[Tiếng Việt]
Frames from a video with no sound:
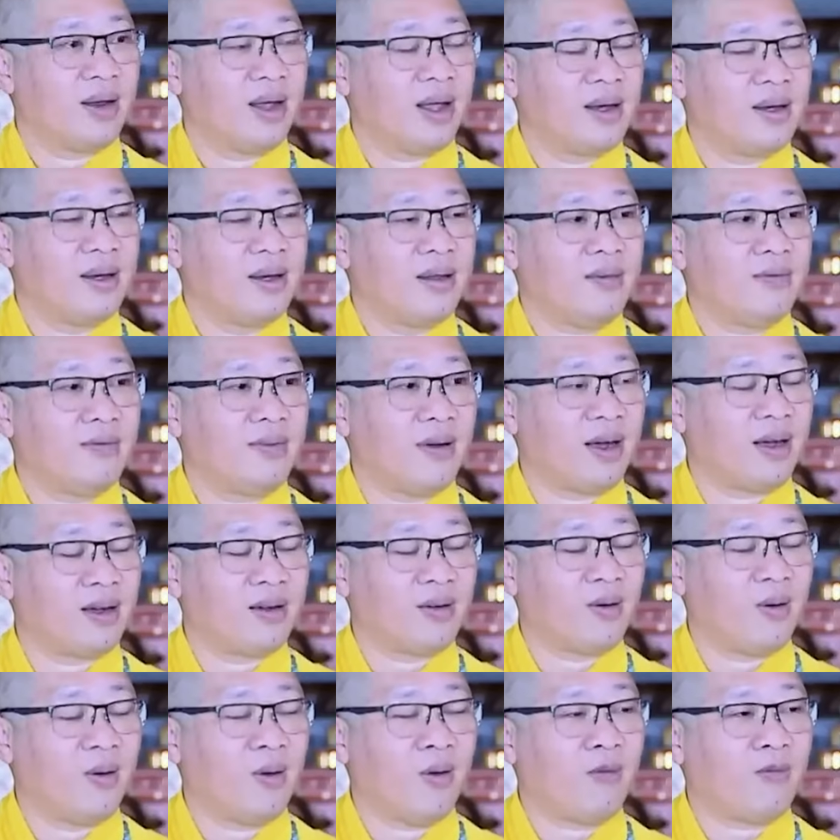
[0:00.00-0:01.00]
Cho nên Đức Phật
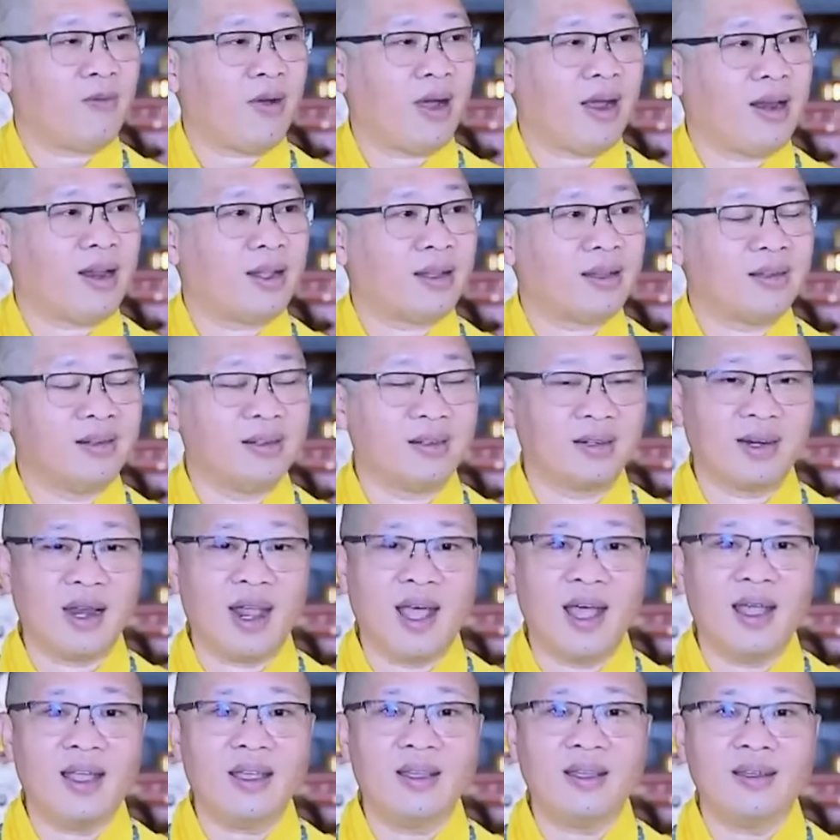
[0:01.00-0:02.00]
cũng không phải là Thượng
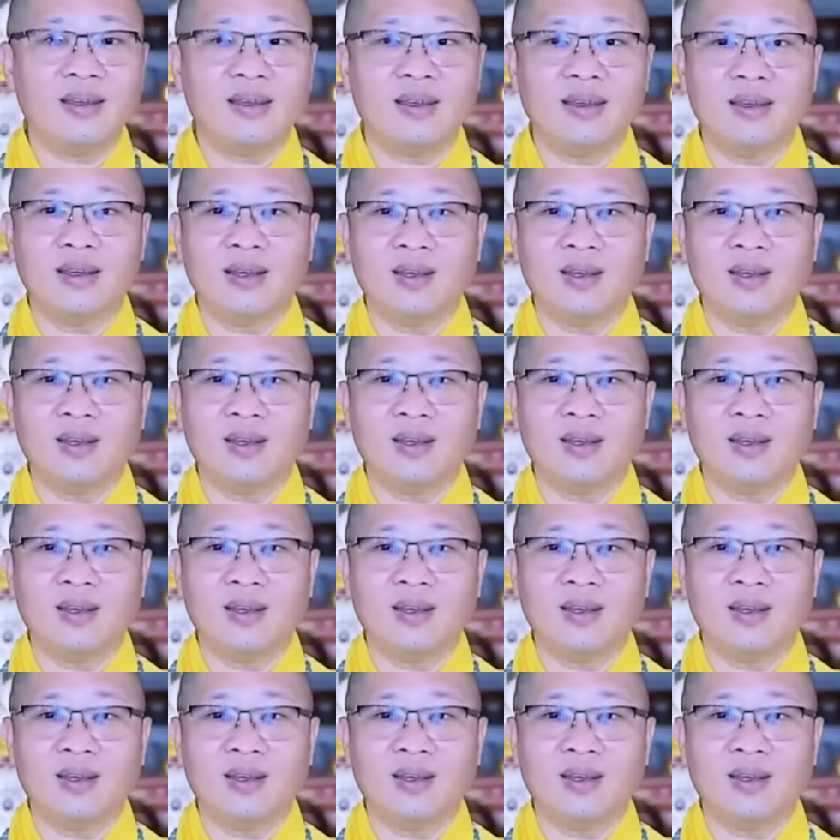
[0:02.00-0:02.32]
Đế,